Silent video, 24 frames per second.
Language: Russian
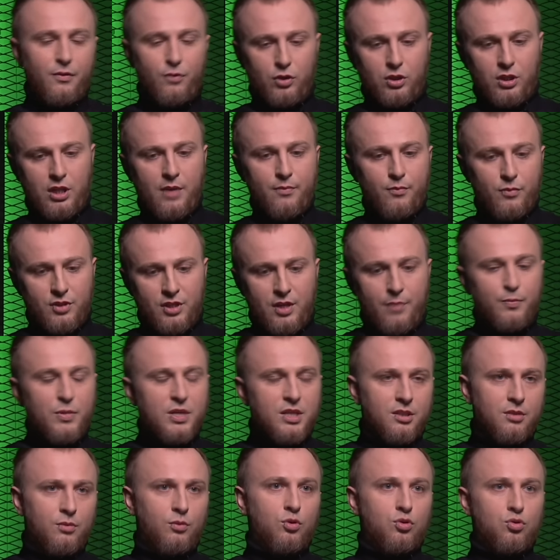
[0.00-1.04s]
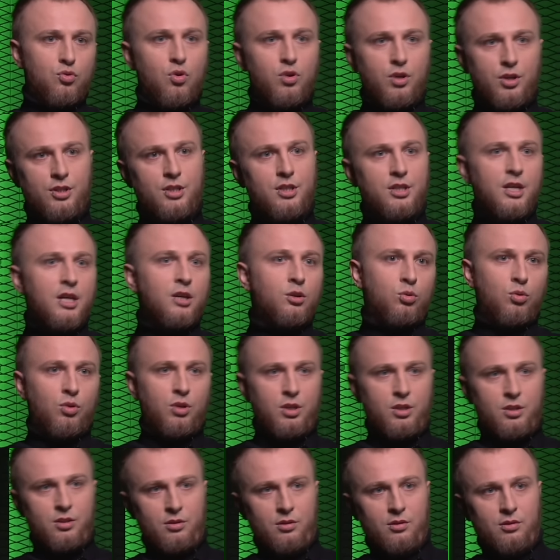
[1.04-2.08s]
И вот там записывают, сколько детей кто
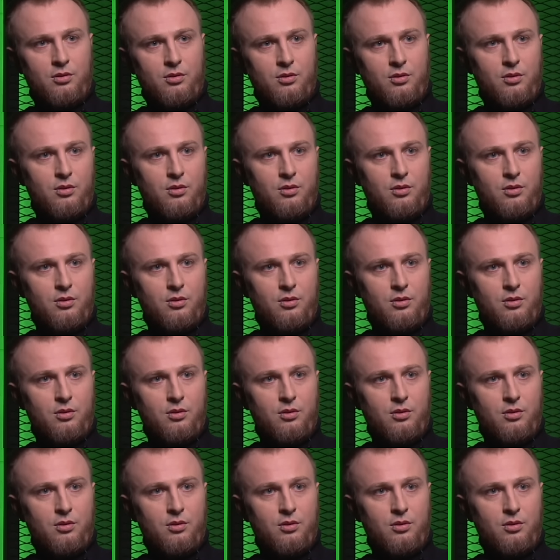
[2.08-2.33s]
родил.